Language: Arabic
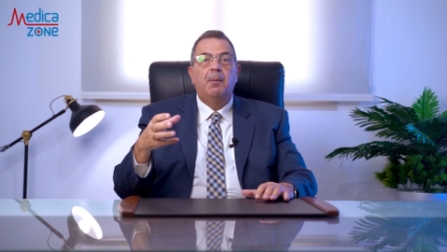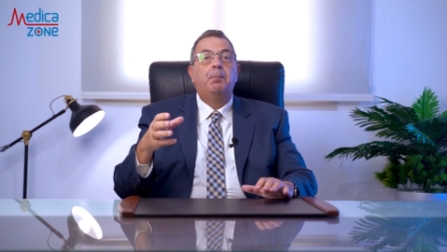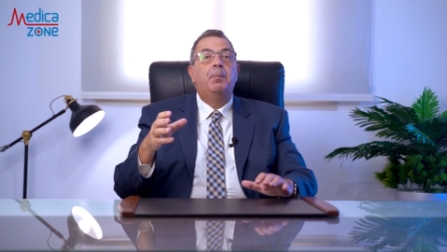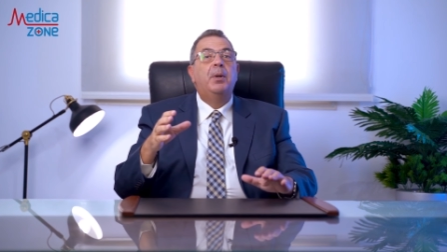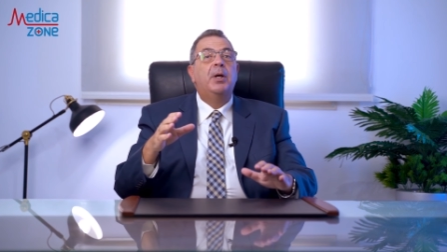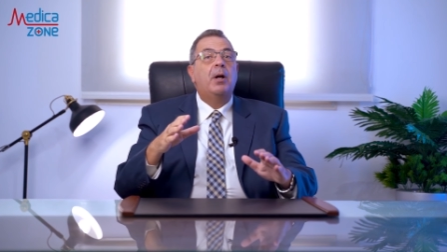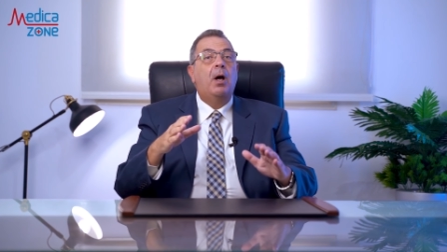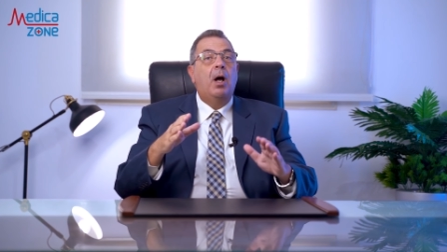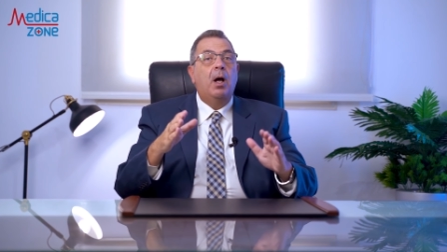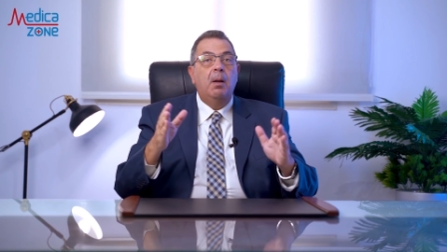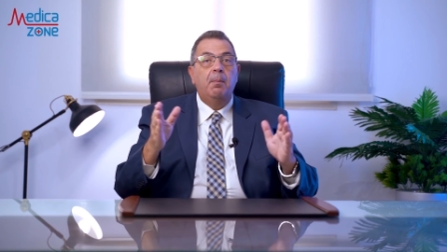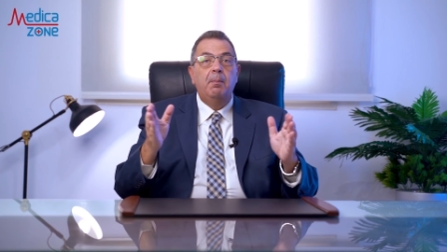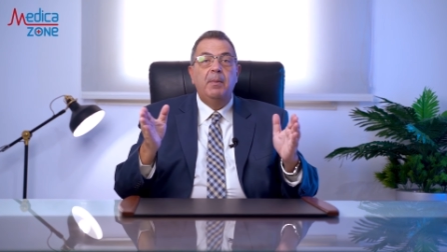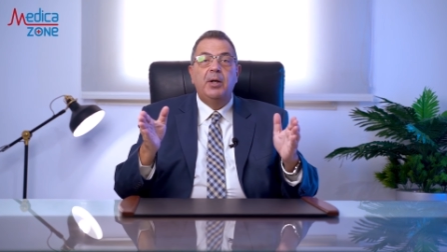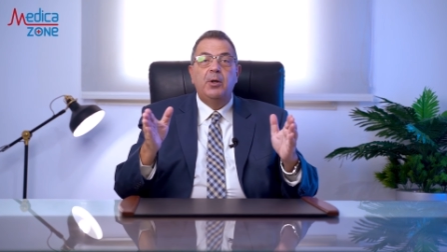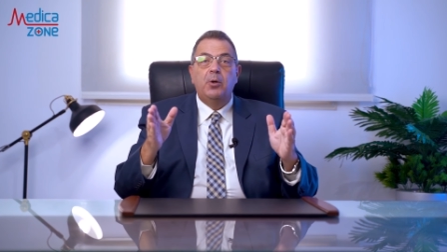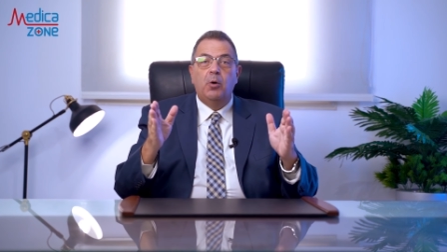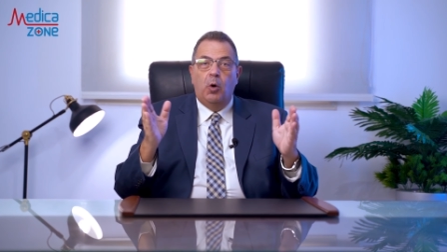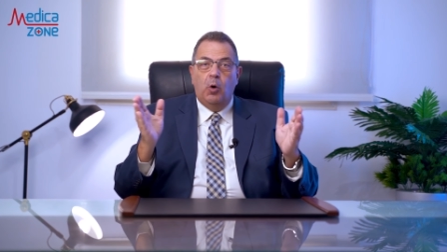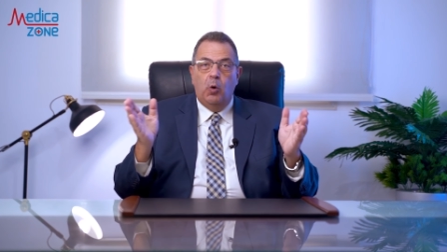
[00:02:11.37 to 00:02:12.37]
برغم
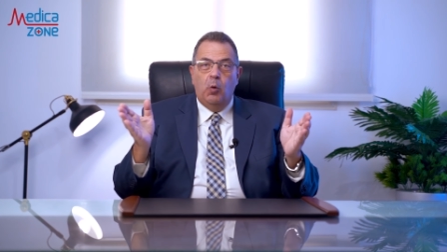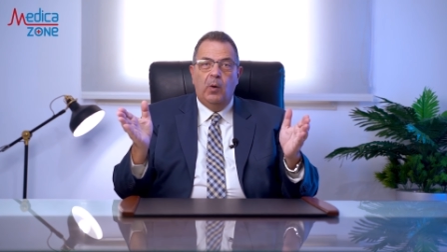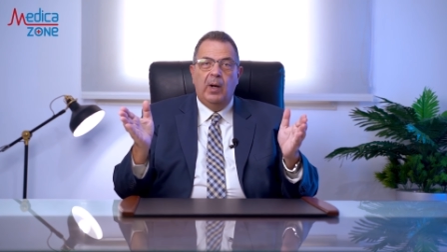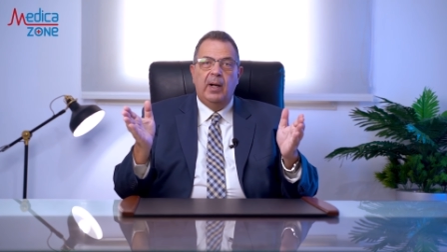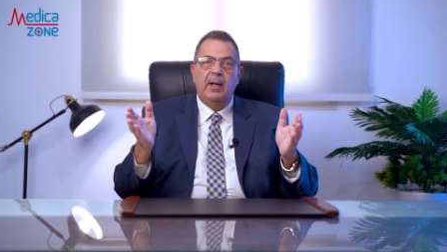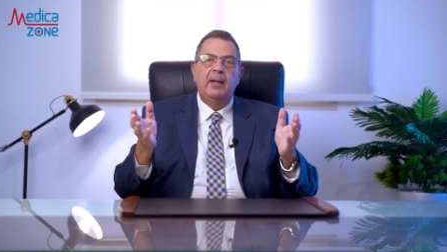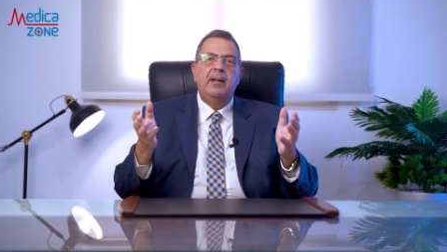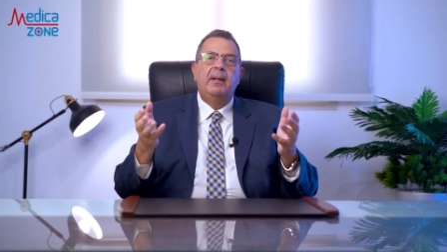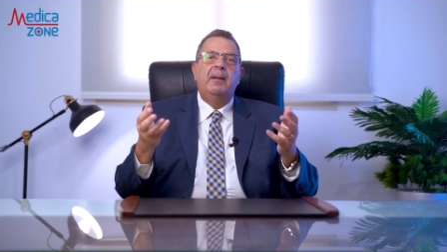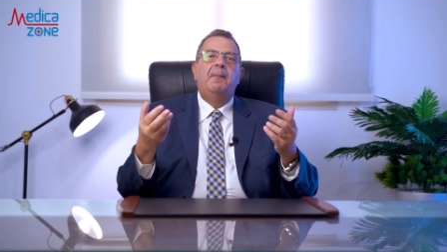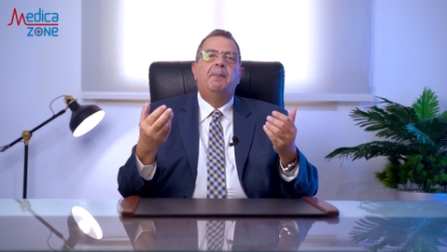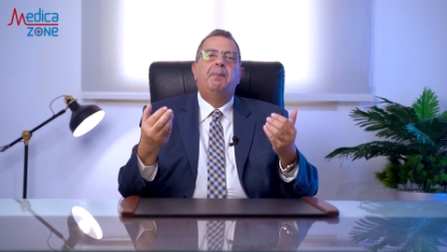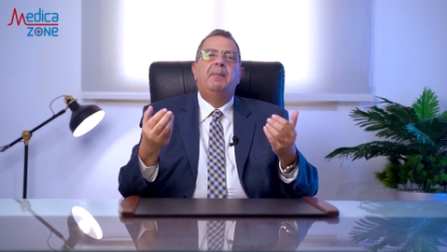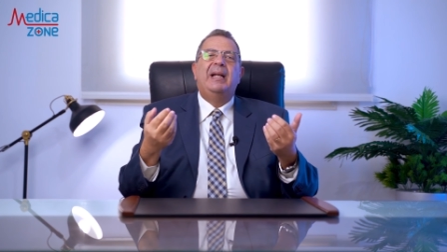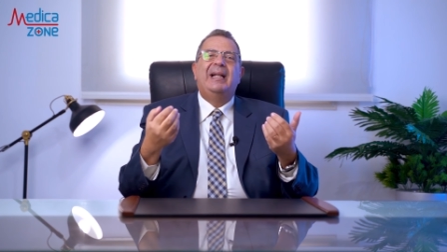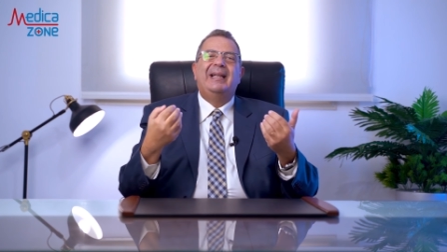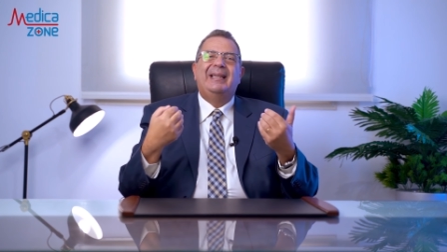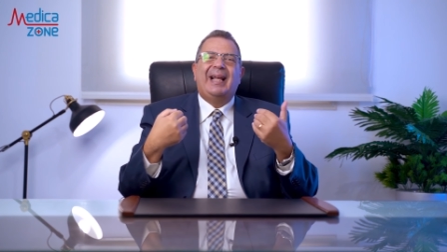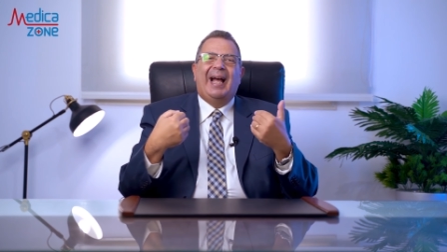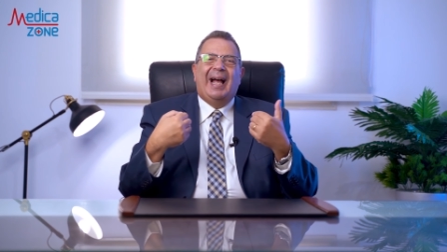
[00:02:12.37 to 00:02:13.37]
ان هو
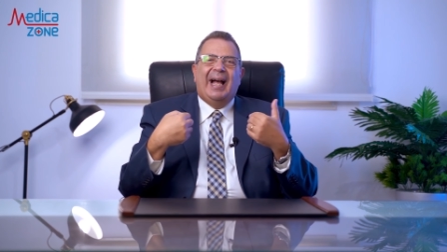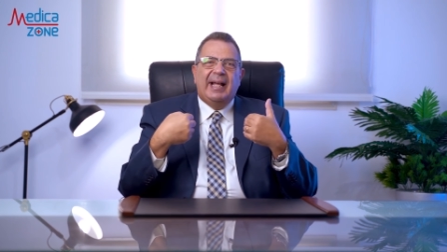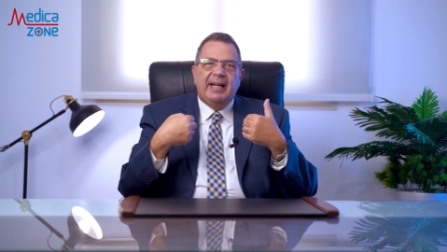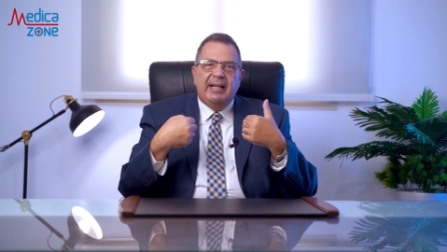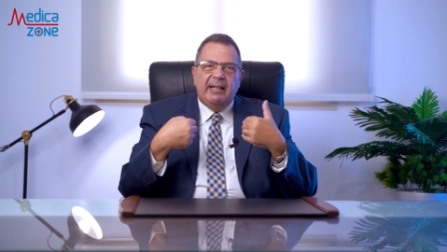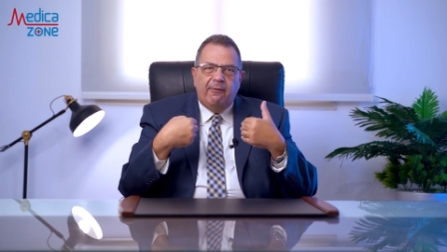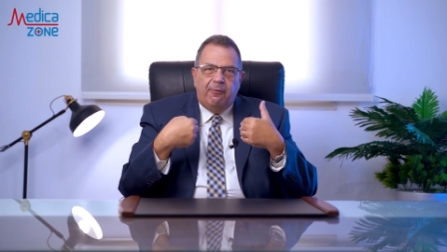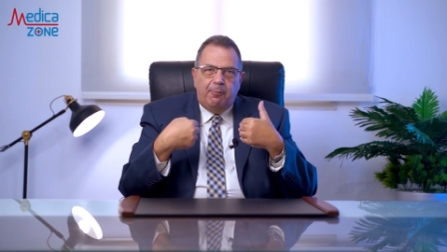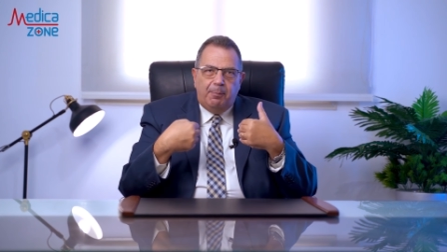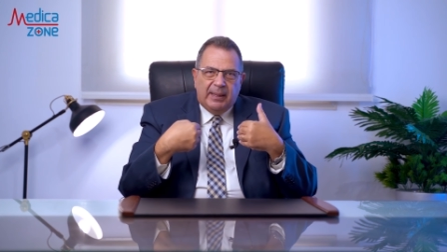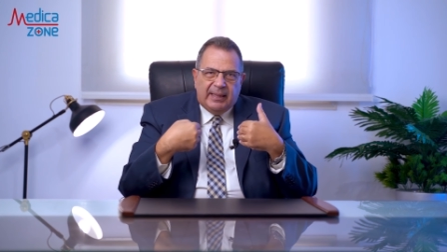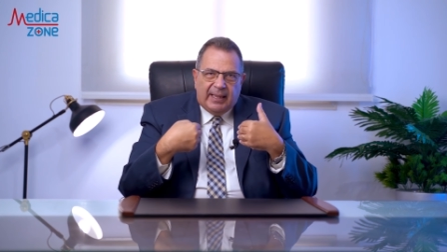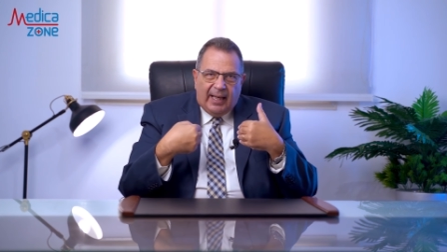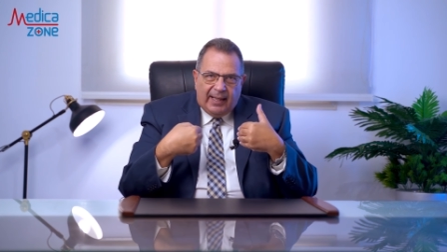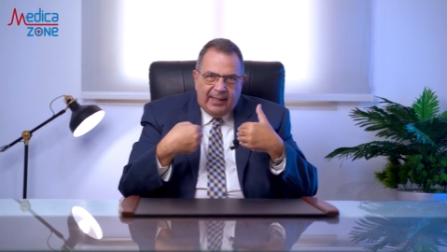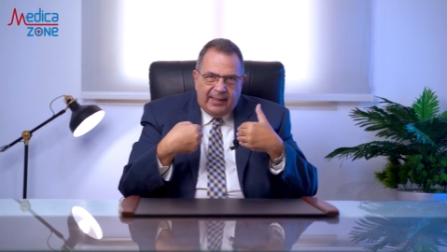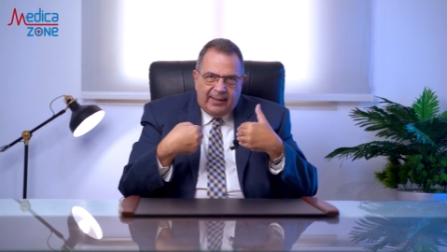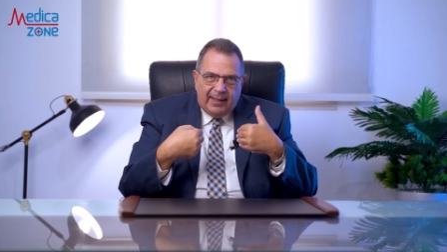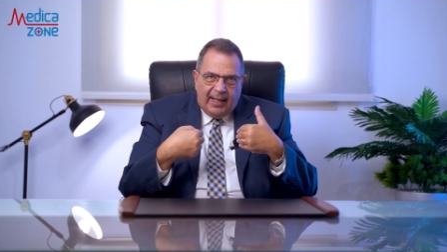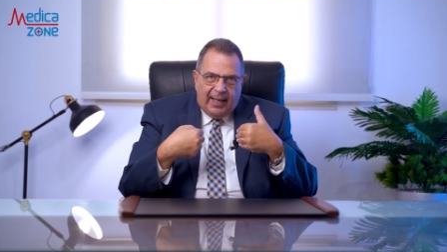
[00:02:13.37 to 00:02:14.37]
بالتعريف
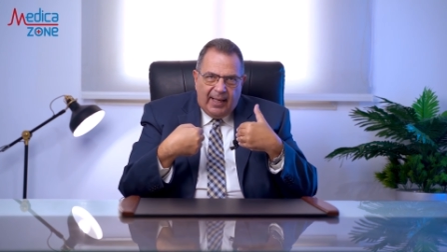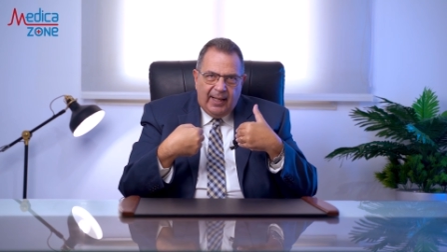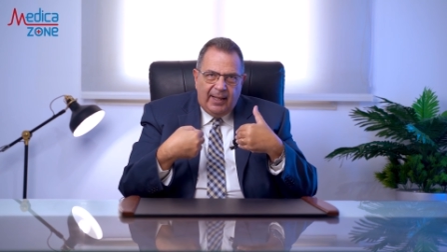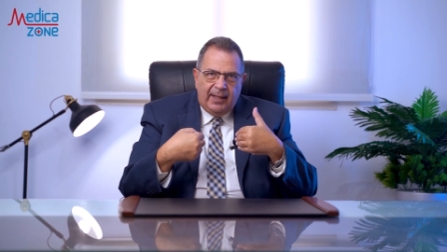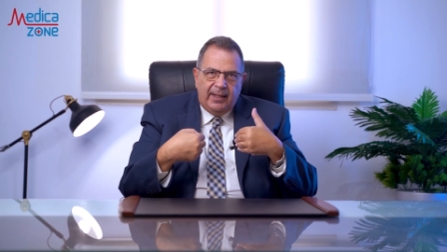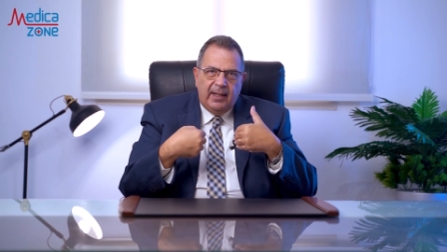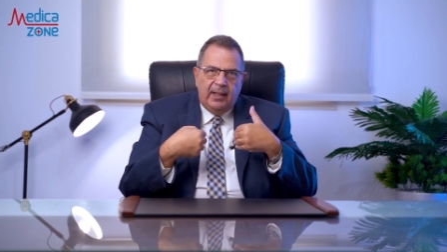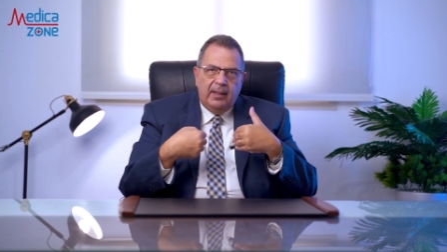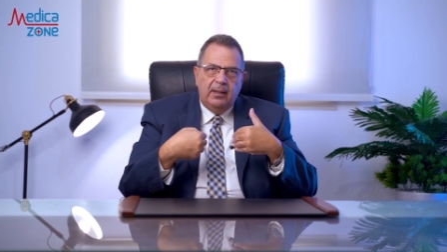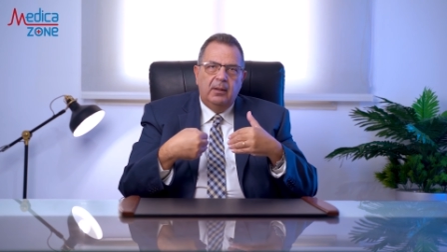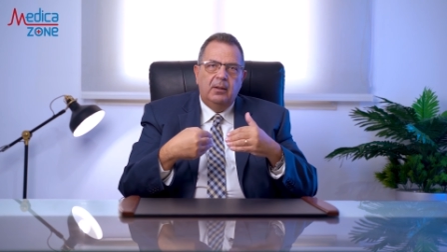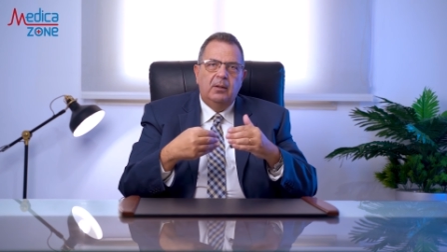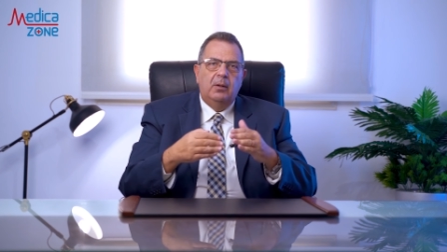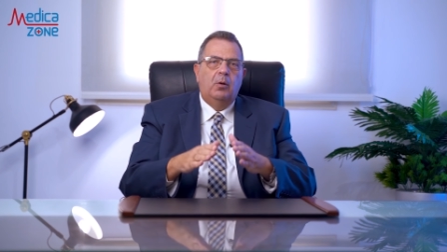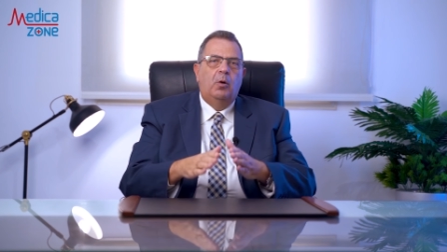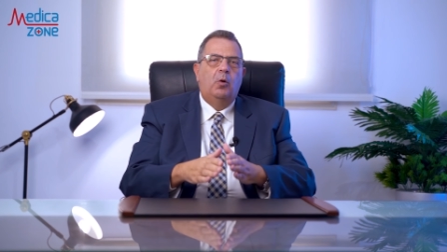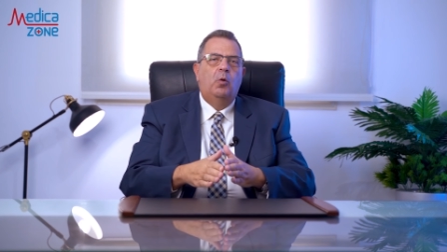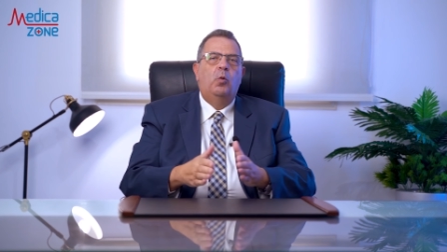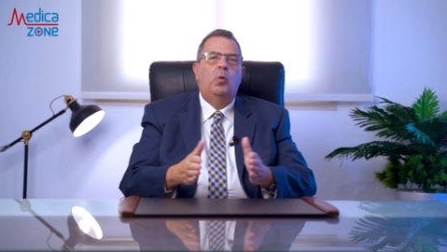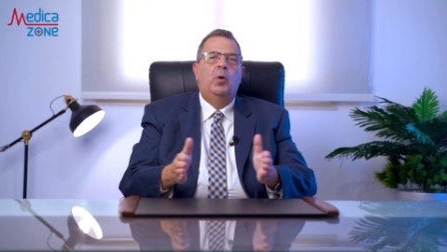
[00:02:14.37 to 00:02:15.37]
بتاعتنا احنا
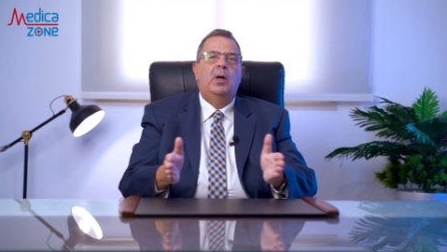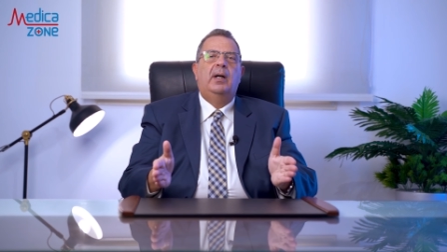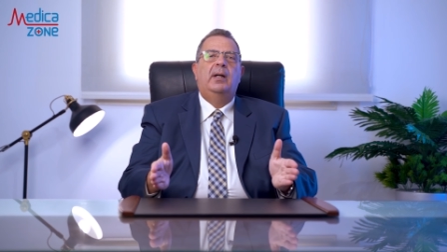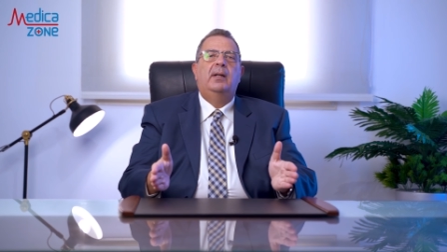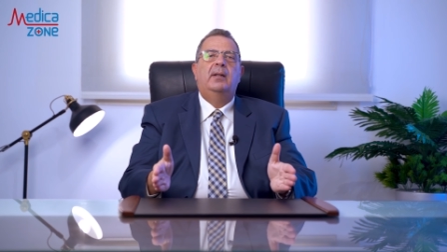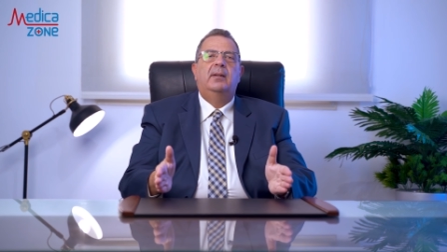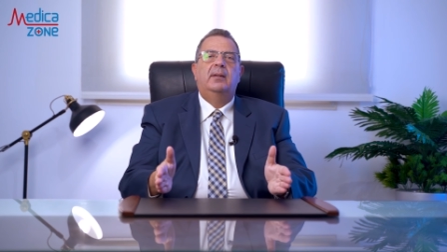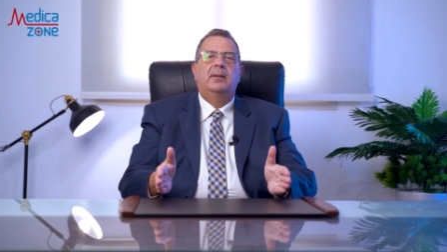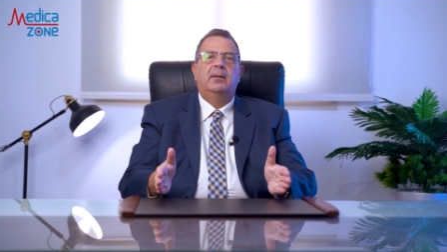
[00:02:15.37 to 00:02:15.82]
هو